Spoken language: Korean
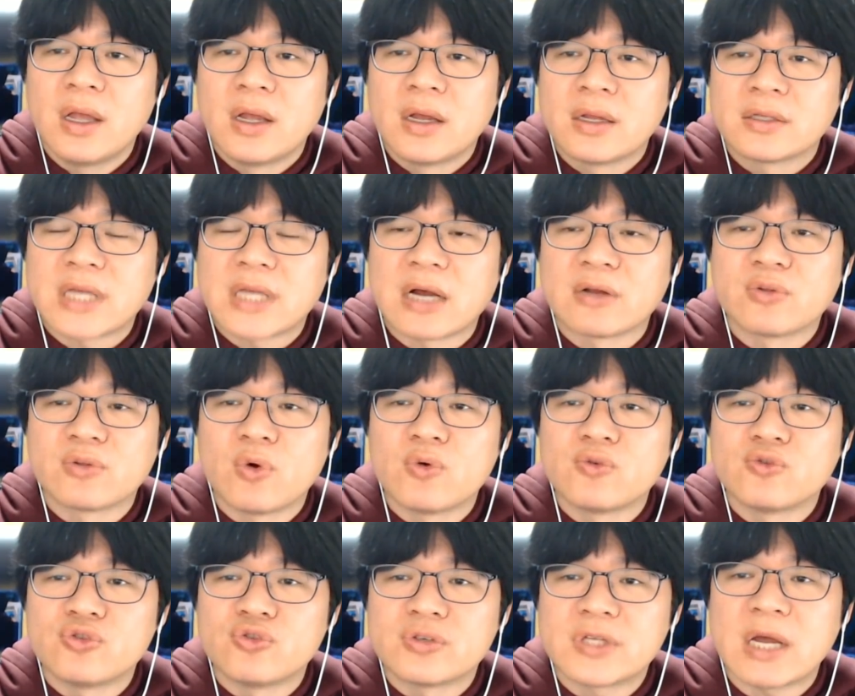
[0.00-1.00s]

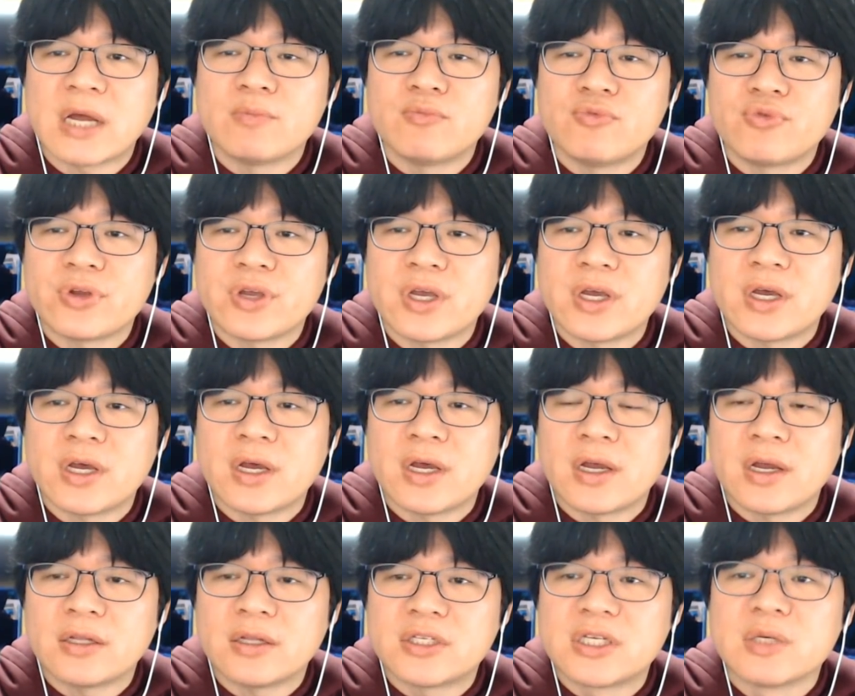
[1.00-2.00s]
장동준
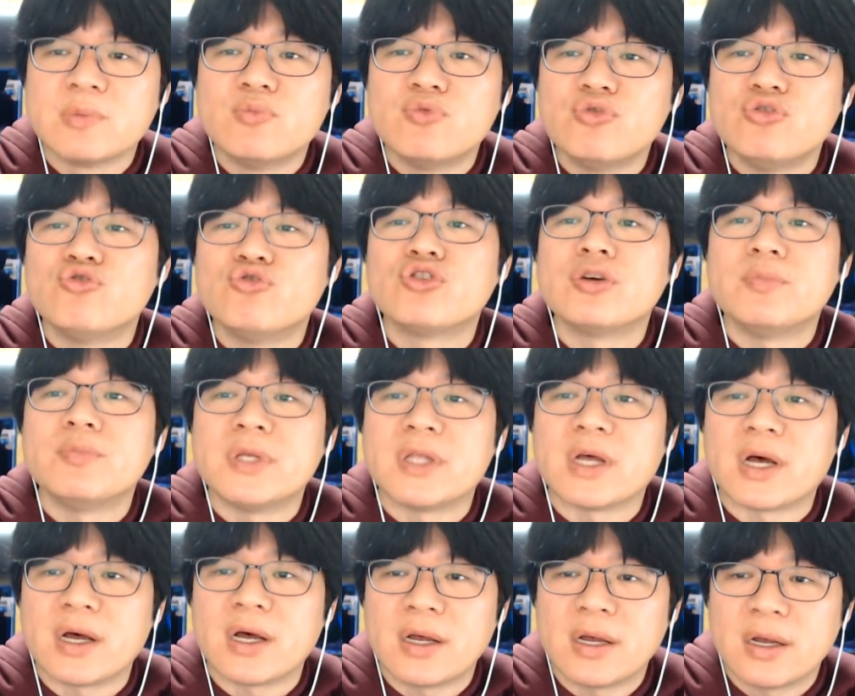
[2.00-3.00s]
상무의
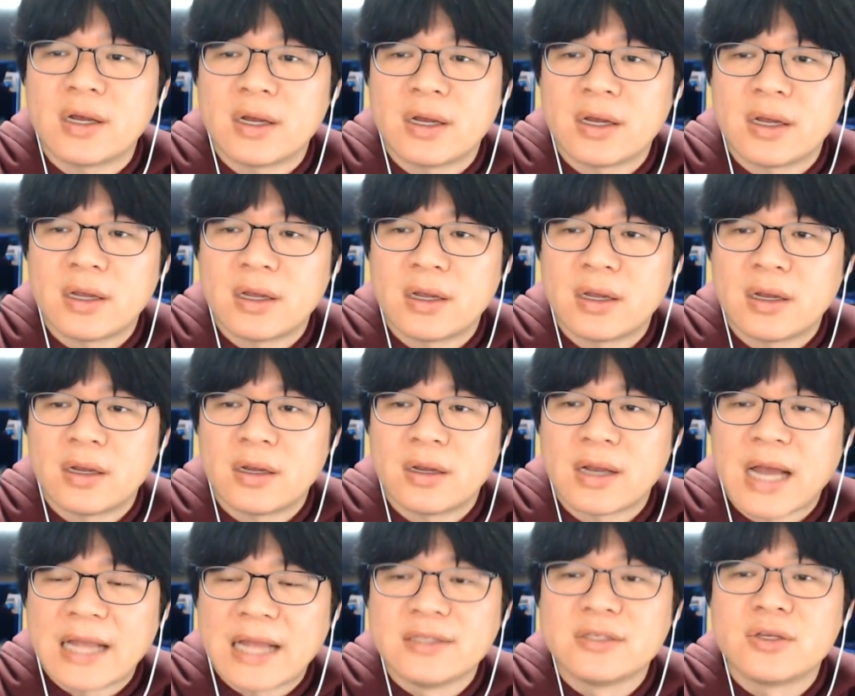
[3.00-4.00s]
직무유입니다
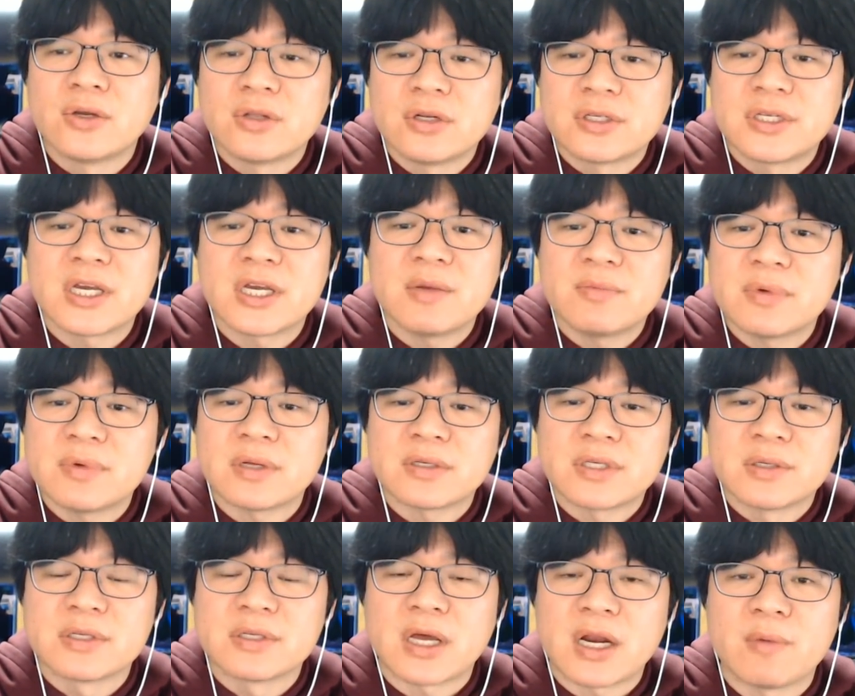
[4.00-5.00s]
안전을
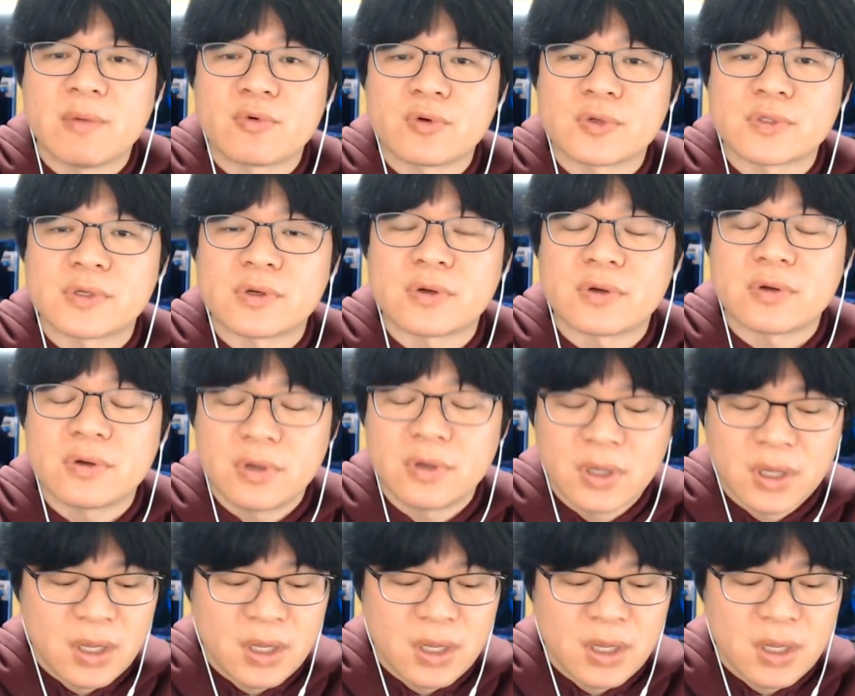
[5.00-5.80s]
책임진 사람으로서.